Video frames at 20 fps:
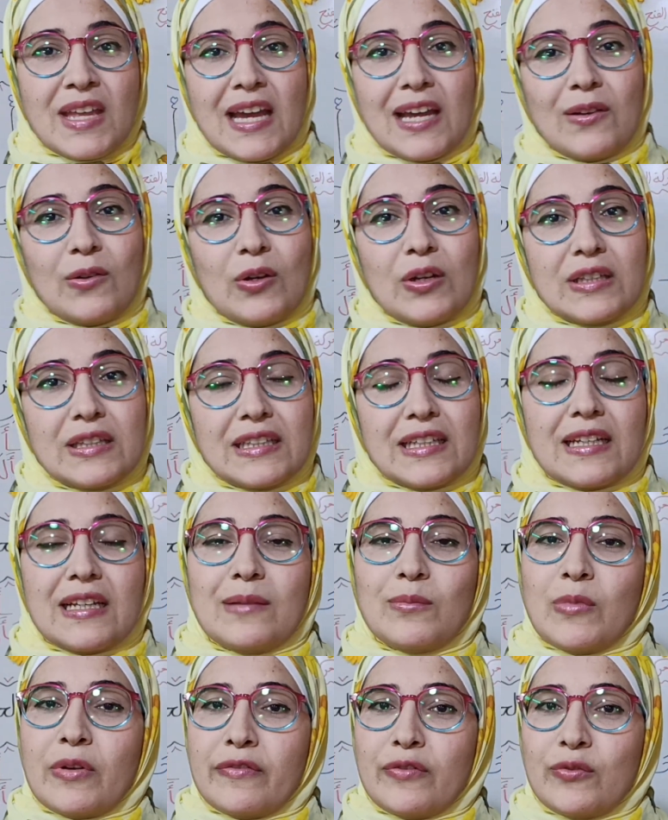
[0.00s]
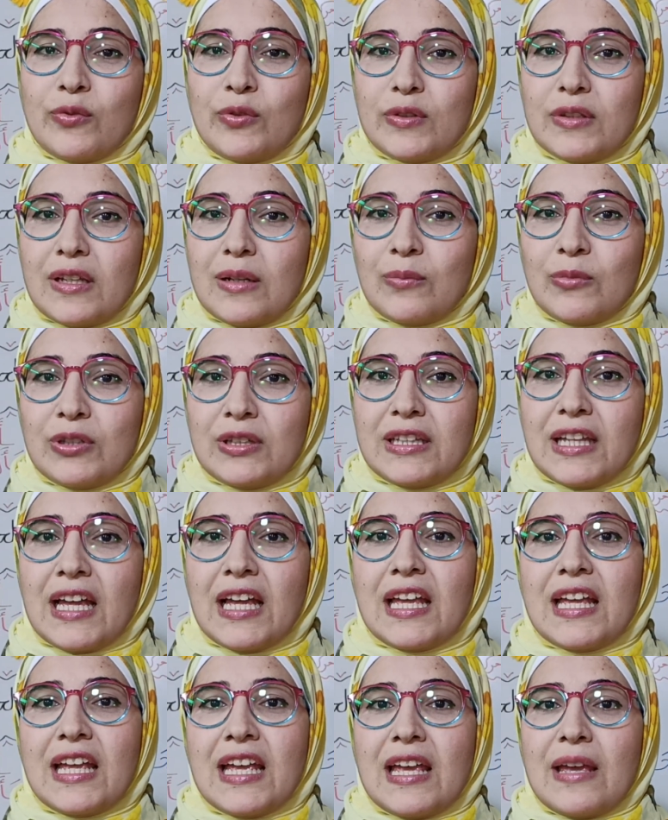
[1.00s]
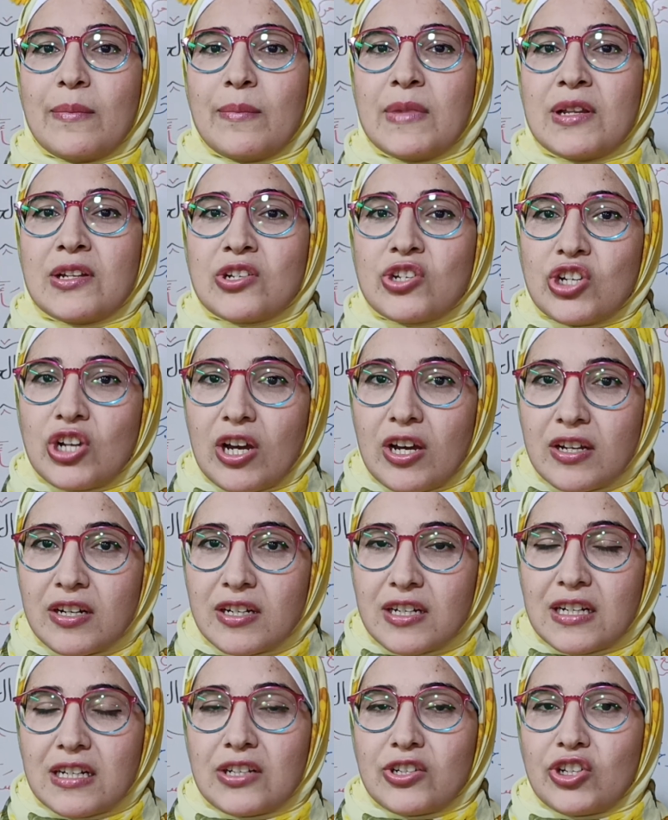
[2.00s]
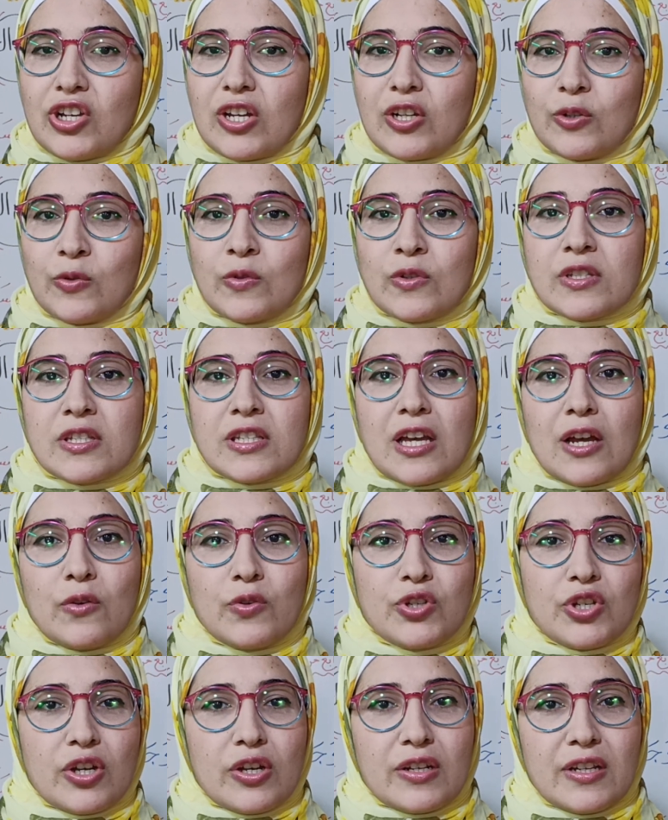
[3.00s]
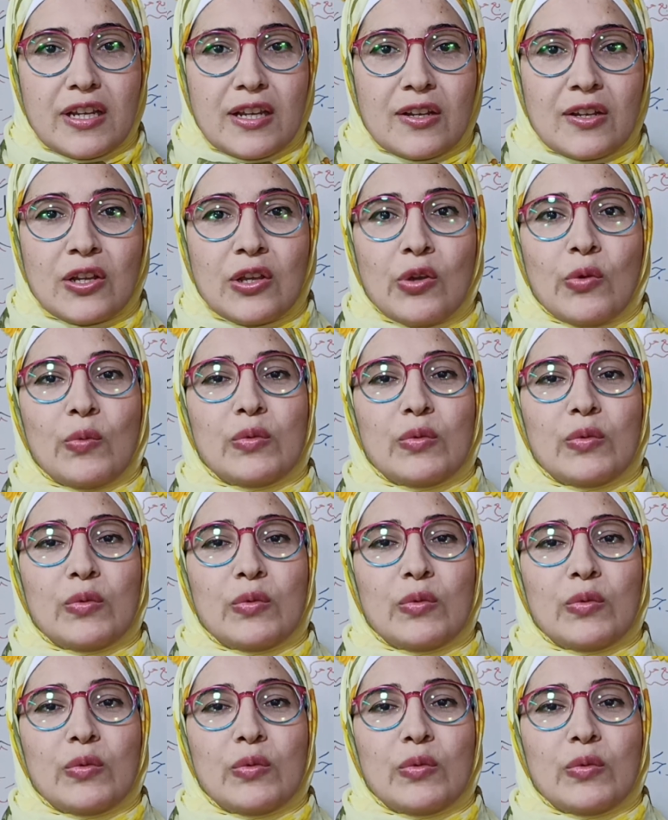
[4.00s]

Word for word: هنقعد المفروض المدة من شهر لشهر ونص او شهرين